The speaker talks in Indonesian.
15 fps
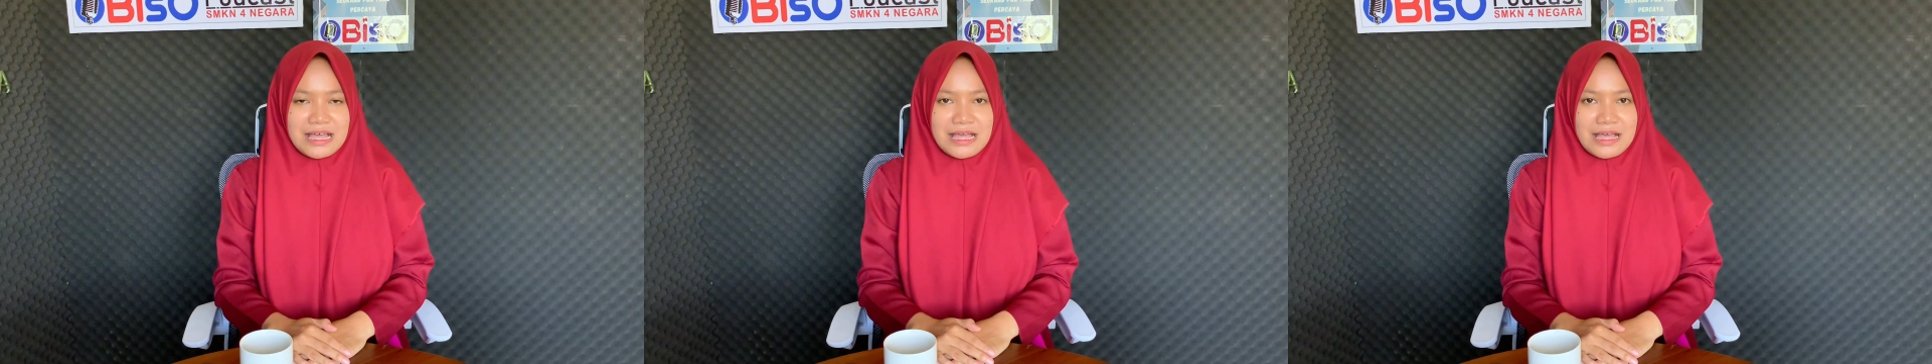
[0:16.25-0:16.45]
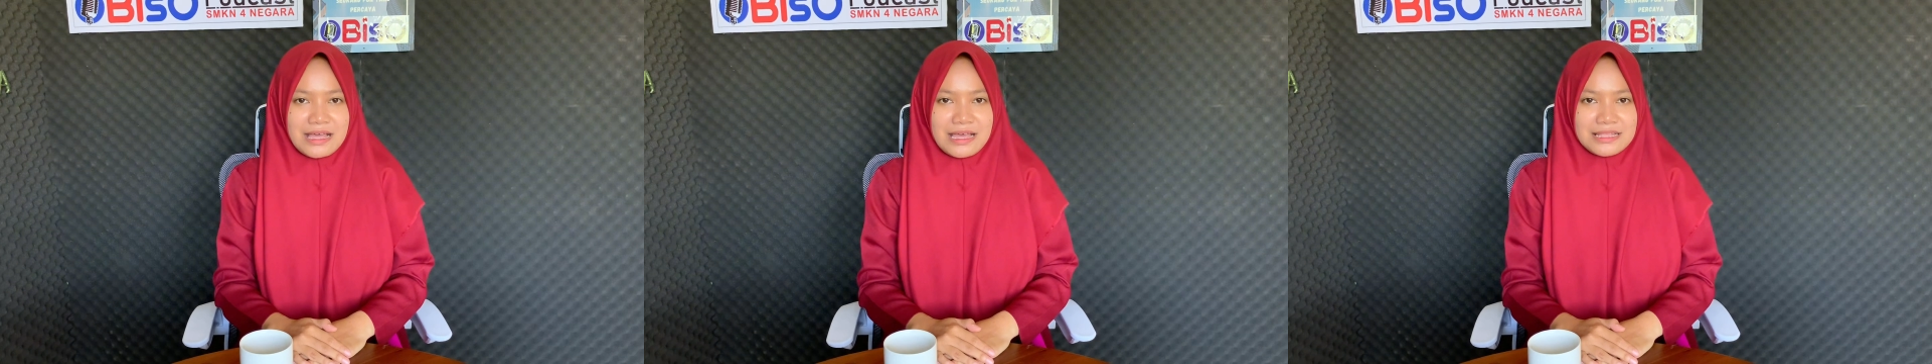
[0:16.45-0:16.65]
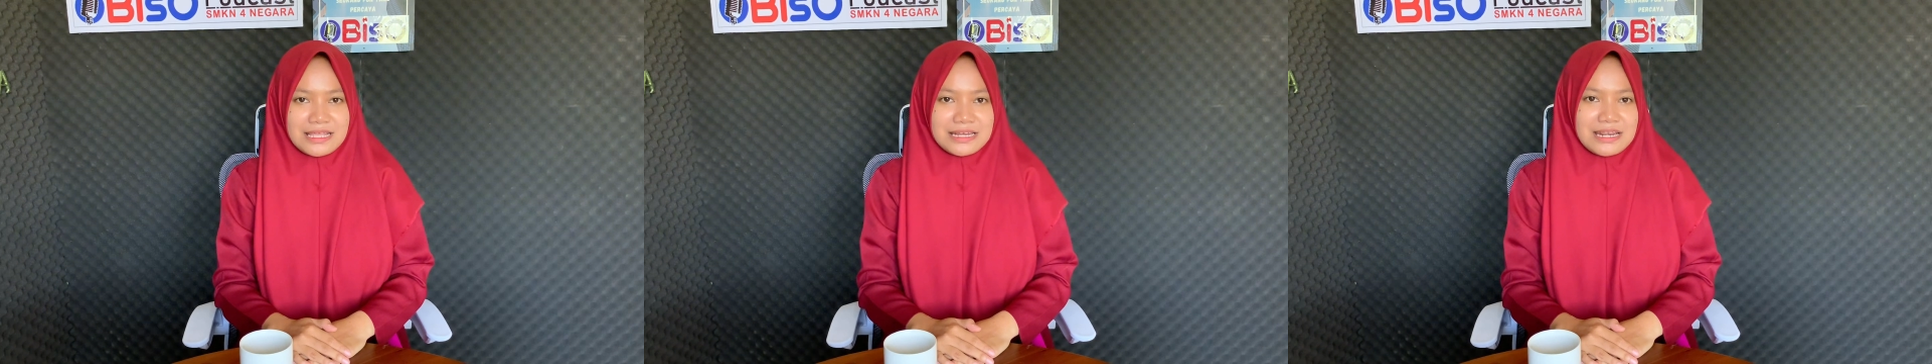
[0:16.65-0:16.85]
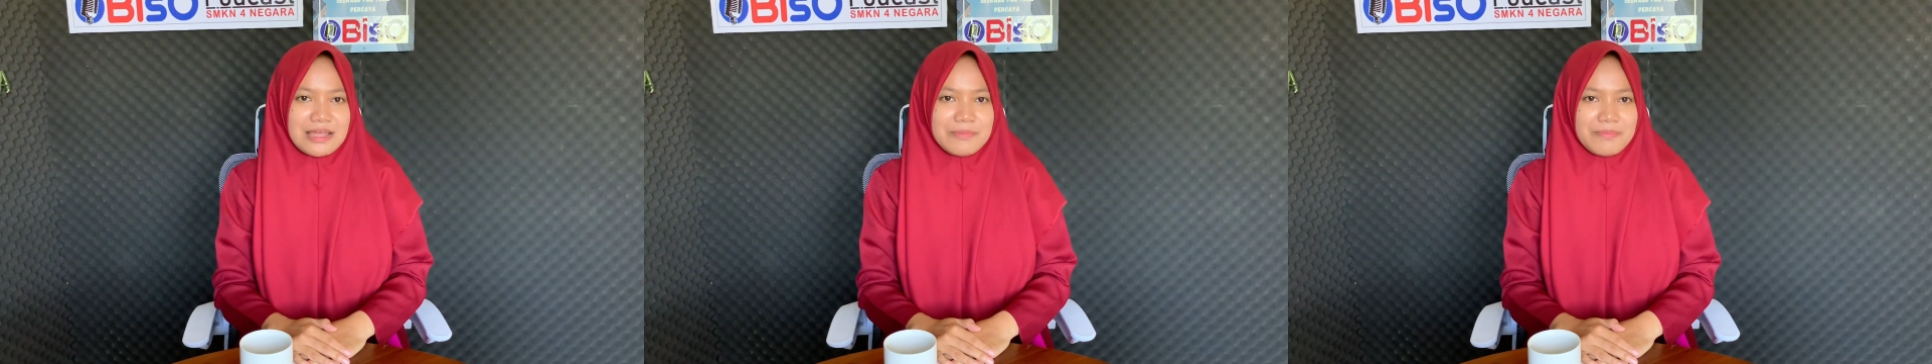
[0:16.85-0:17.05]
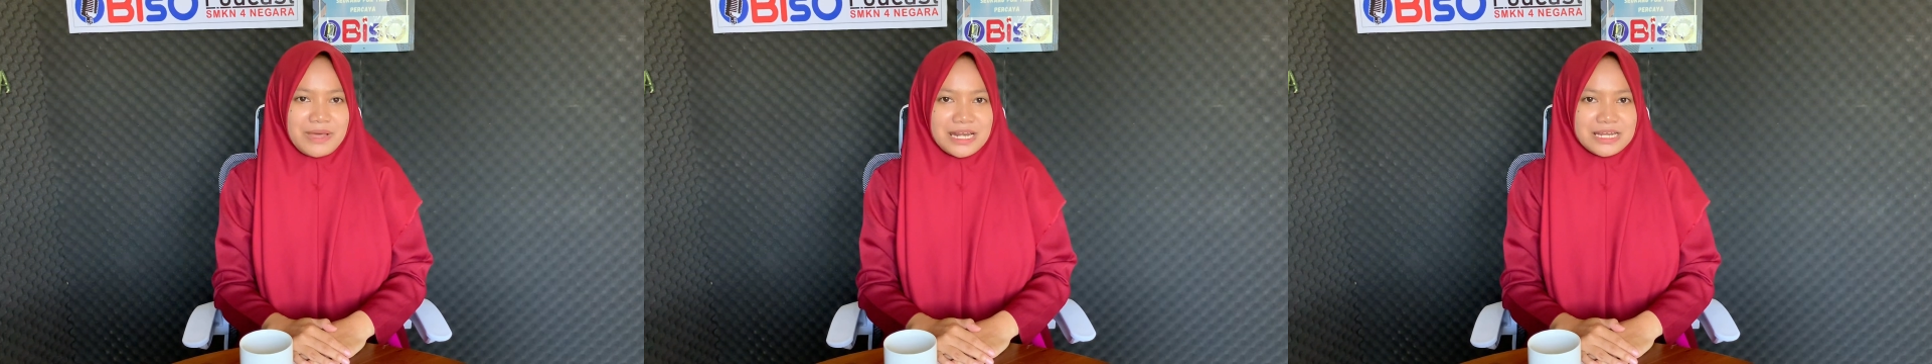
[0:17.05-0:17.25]
Angkatan
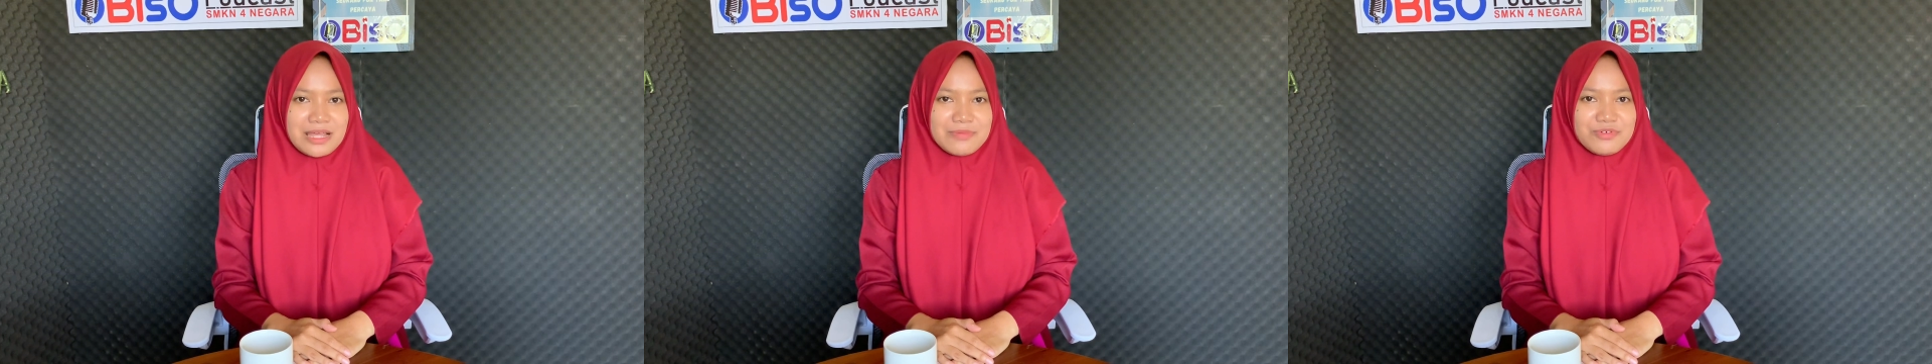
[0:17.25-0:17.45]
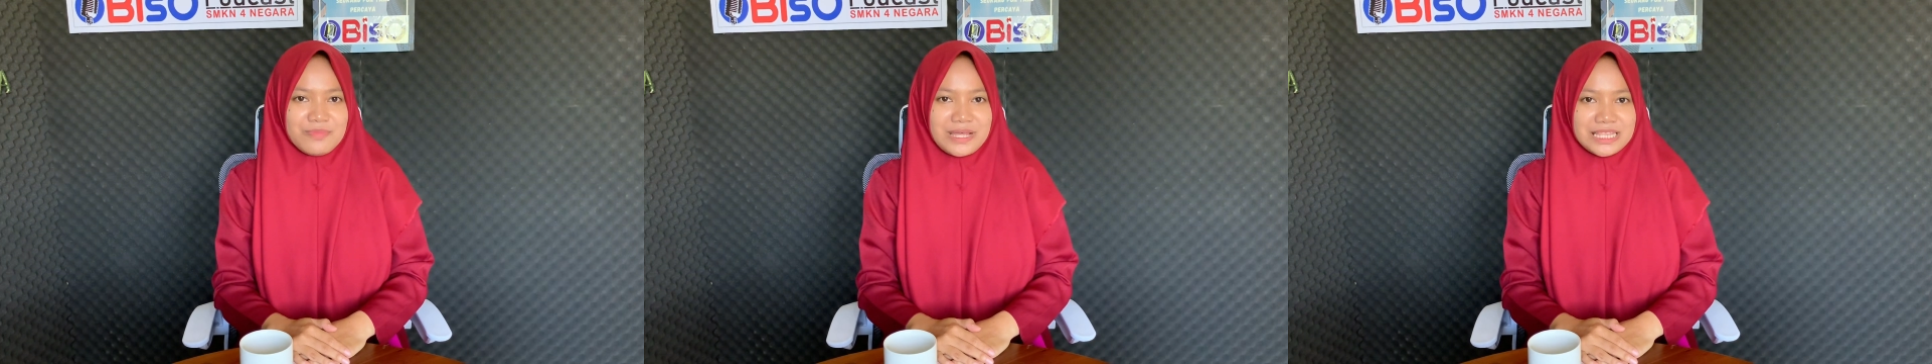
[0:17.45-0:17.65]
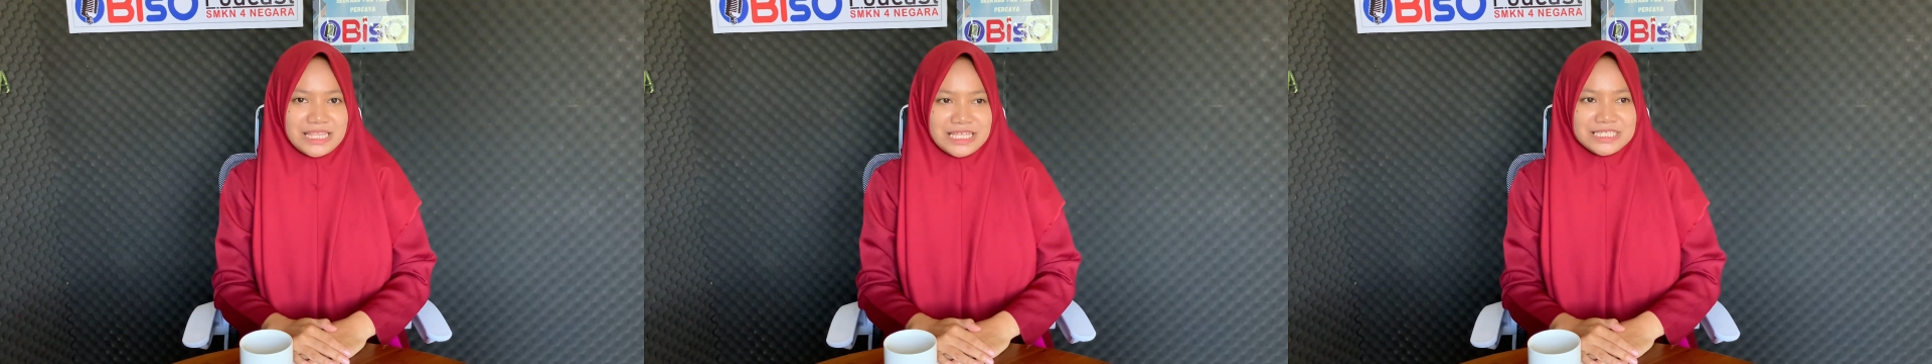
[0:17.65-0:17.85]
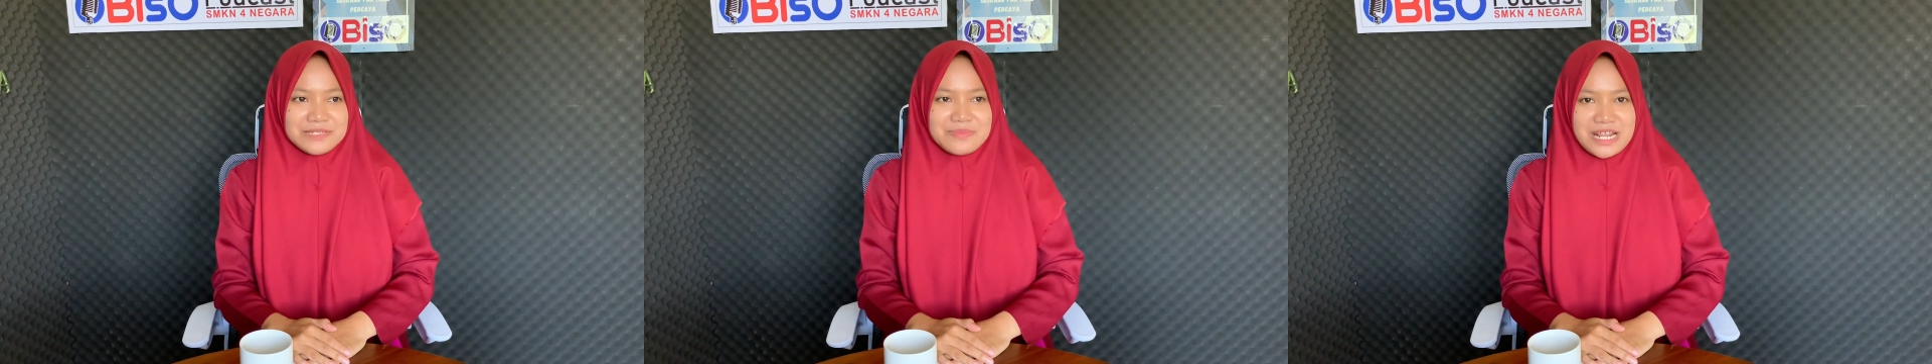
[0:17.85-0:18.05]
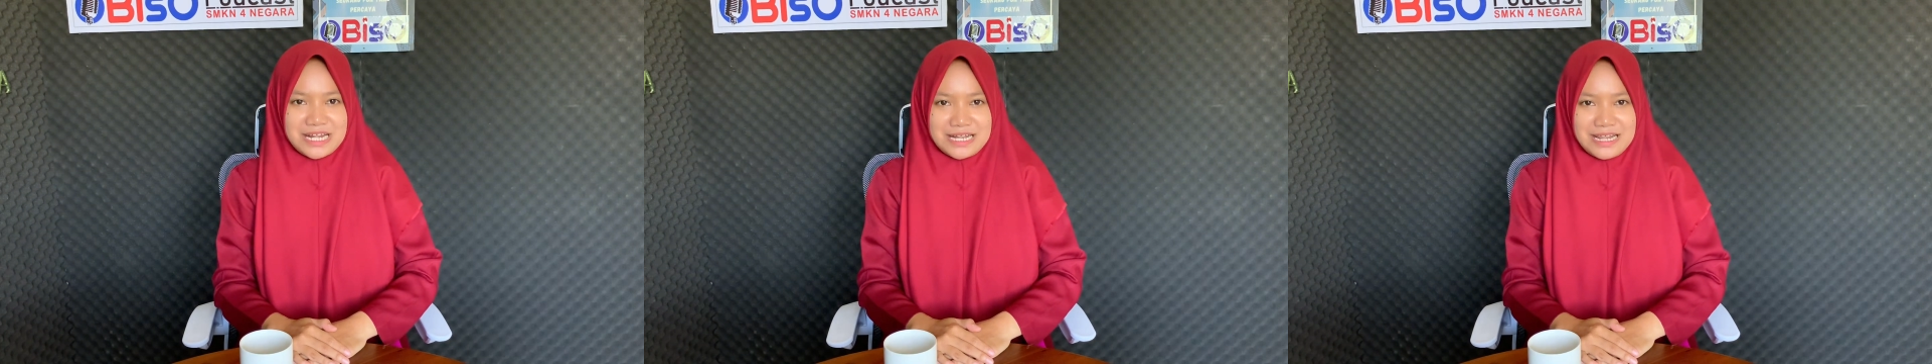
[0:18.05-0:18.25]
8 Kabupaten
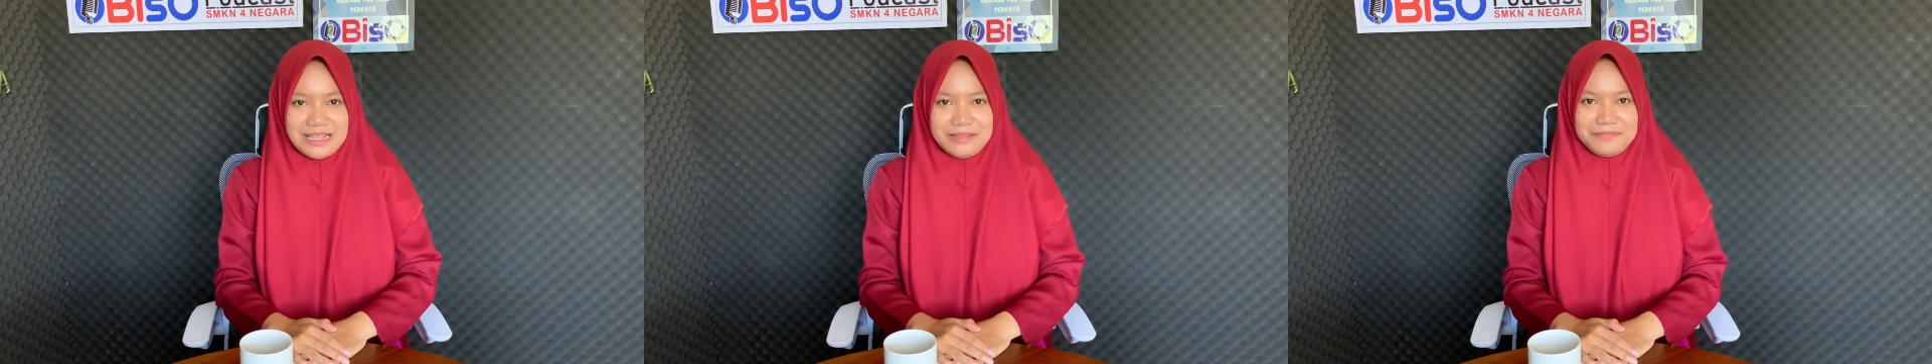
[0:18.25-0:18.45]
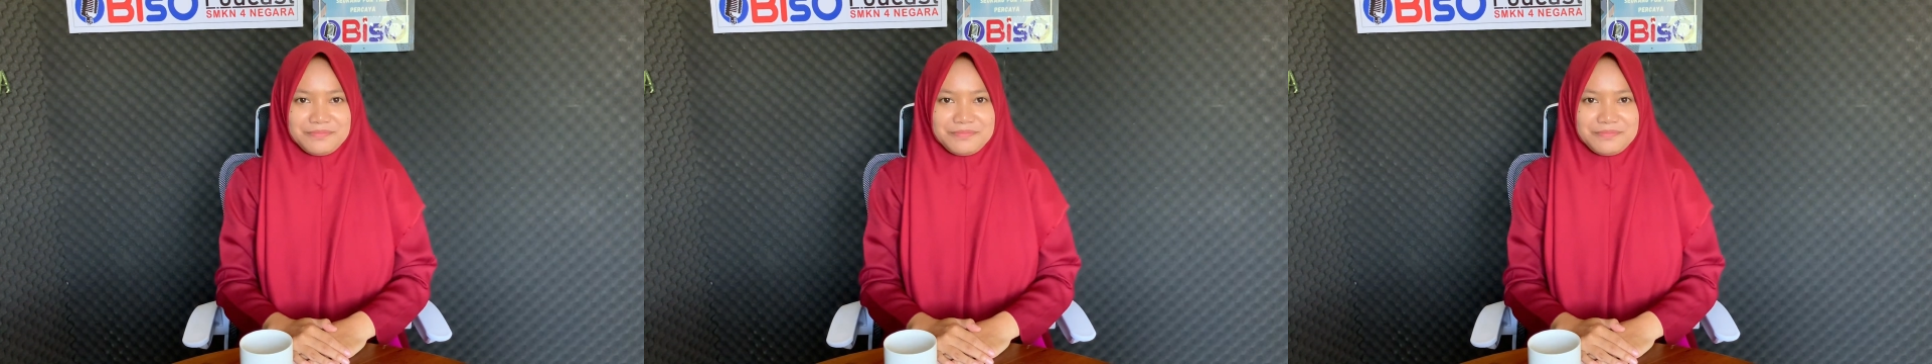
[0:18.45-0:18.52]
Jemberana